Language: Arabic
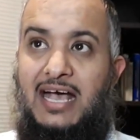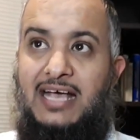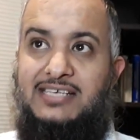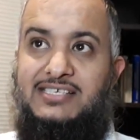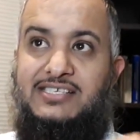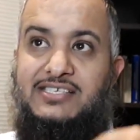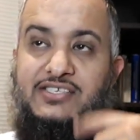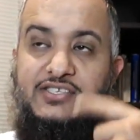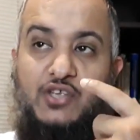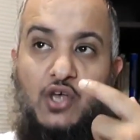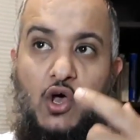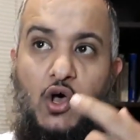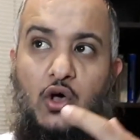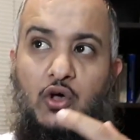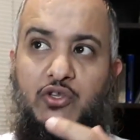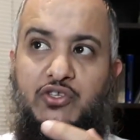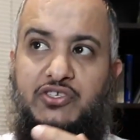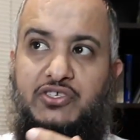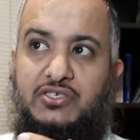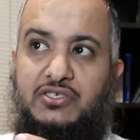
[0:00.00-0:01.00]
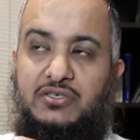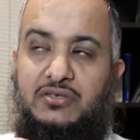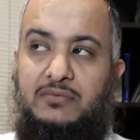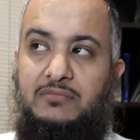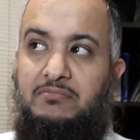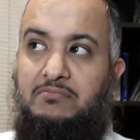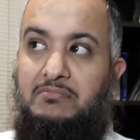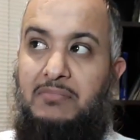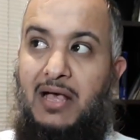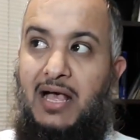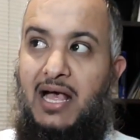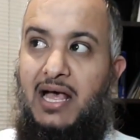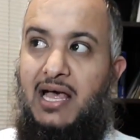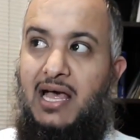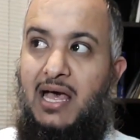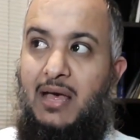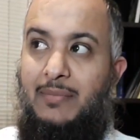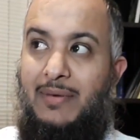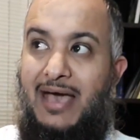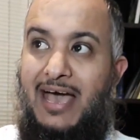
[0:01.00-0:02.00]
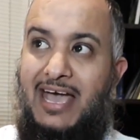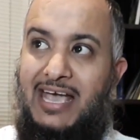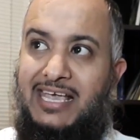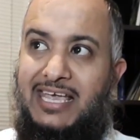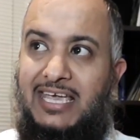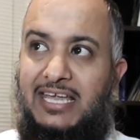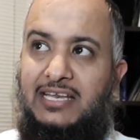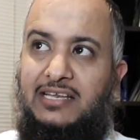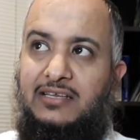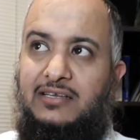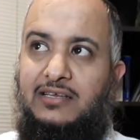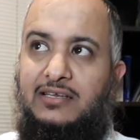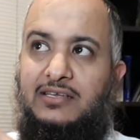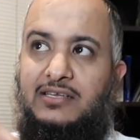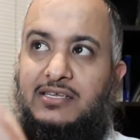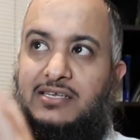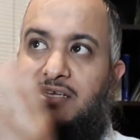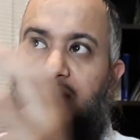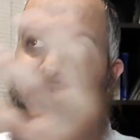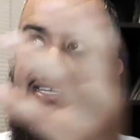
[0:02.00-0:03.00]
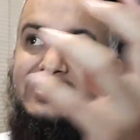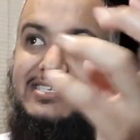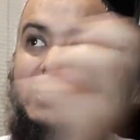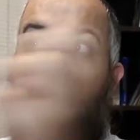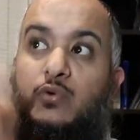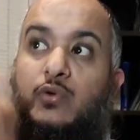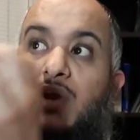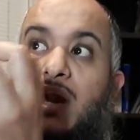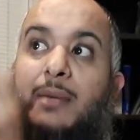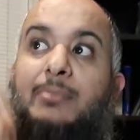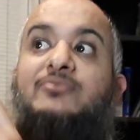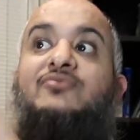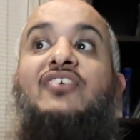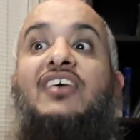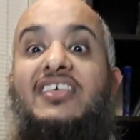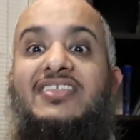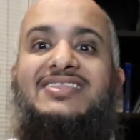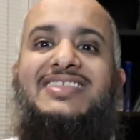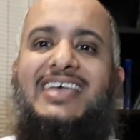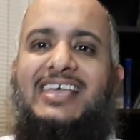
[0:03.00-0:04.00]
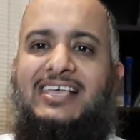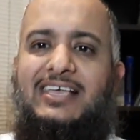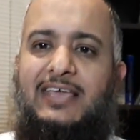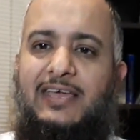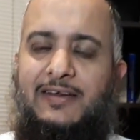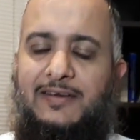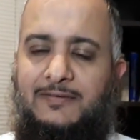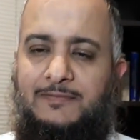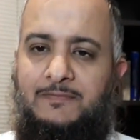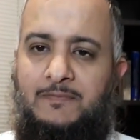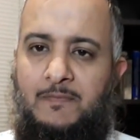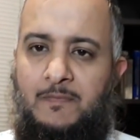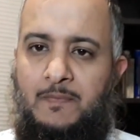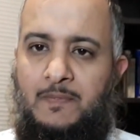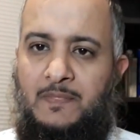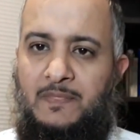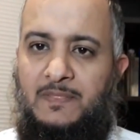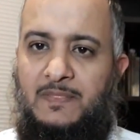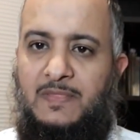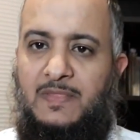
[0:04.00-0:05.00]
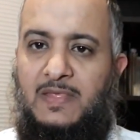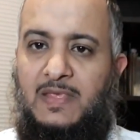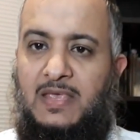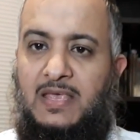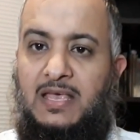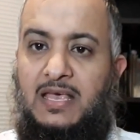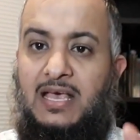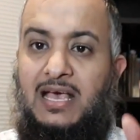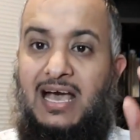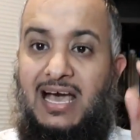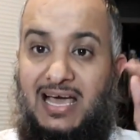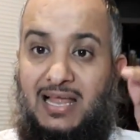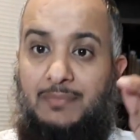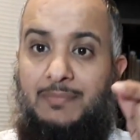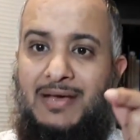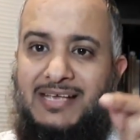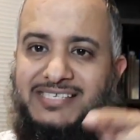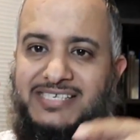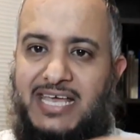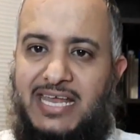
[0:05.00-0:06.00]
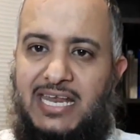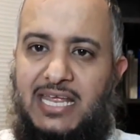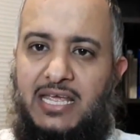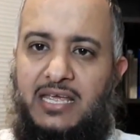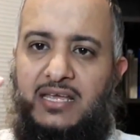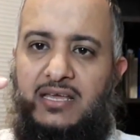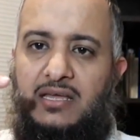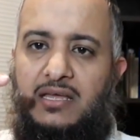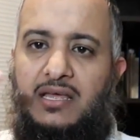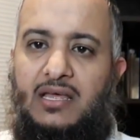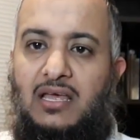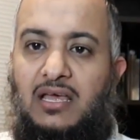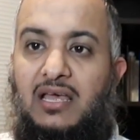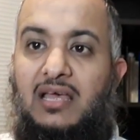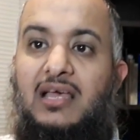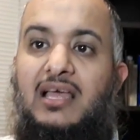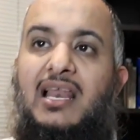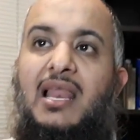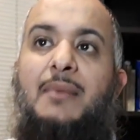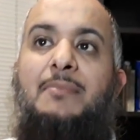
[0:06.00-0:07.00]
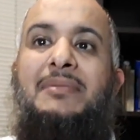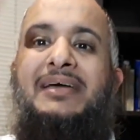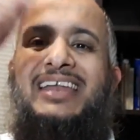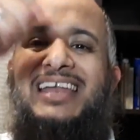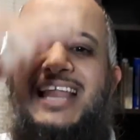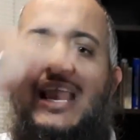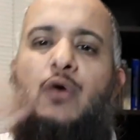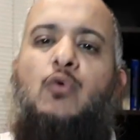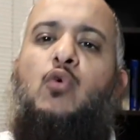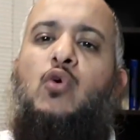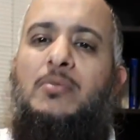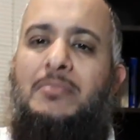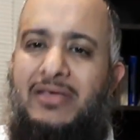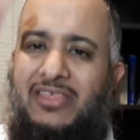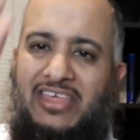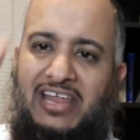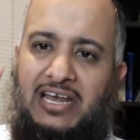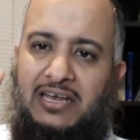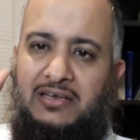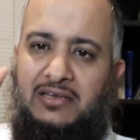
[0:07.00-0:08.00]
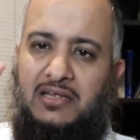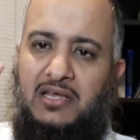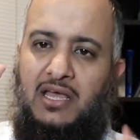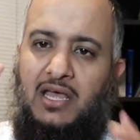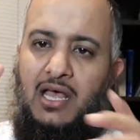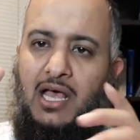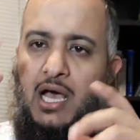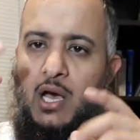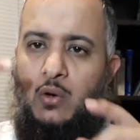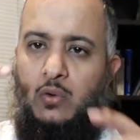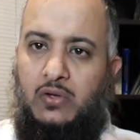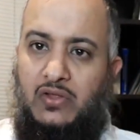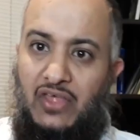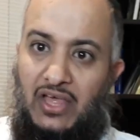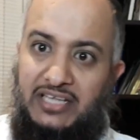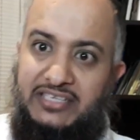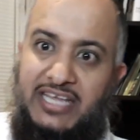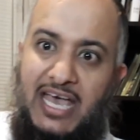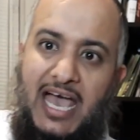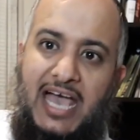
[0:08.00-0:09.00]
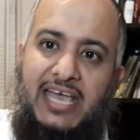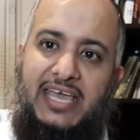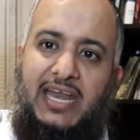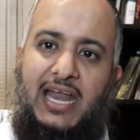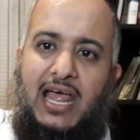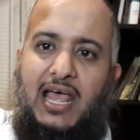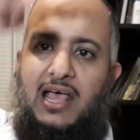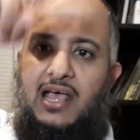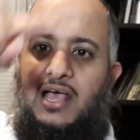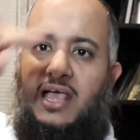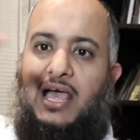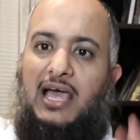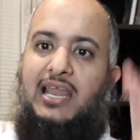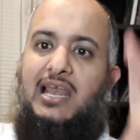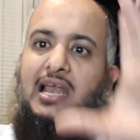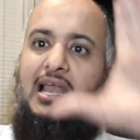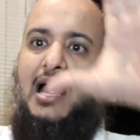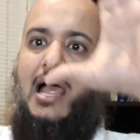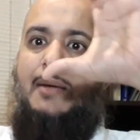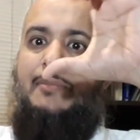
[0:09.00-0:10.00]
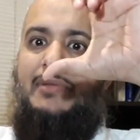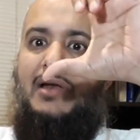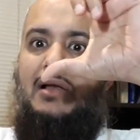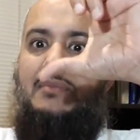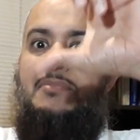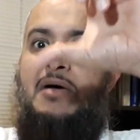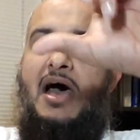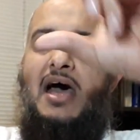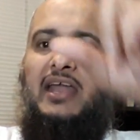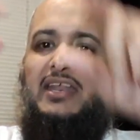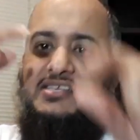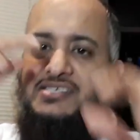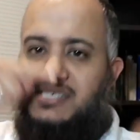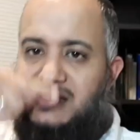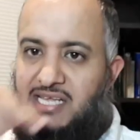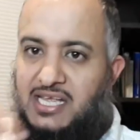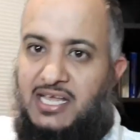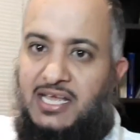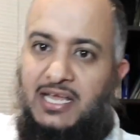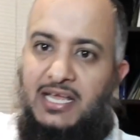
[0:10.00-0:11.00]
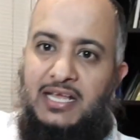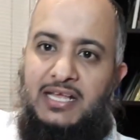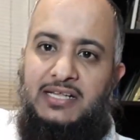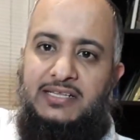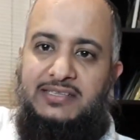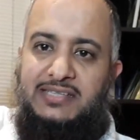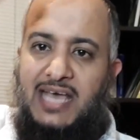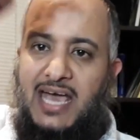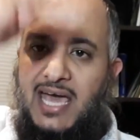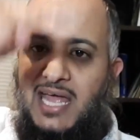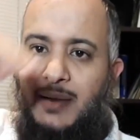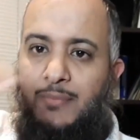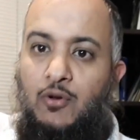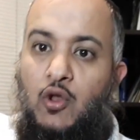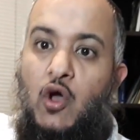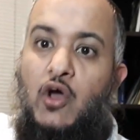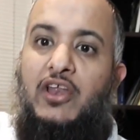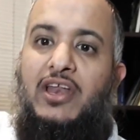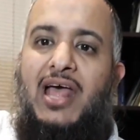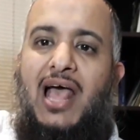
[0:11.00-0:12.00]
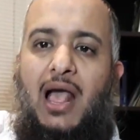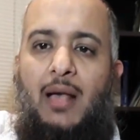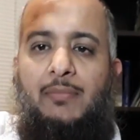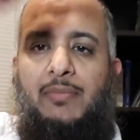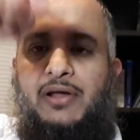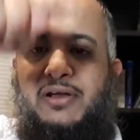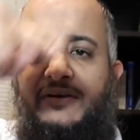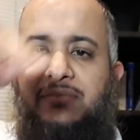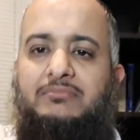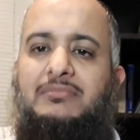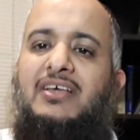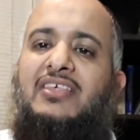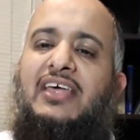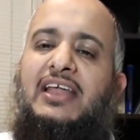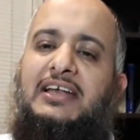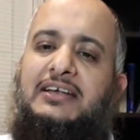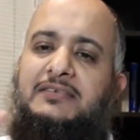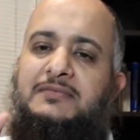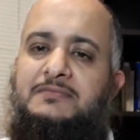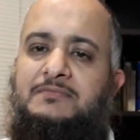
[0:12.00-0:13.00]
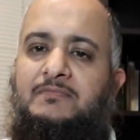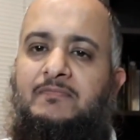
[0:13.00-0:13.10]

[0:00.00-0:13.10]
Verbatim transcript: الصوت مع أماكن يسوي ربط فيتذكر البصري لما يلون مثلا أو يضع دائرة على الأمر البارز دائرة بلون أحمر مثلا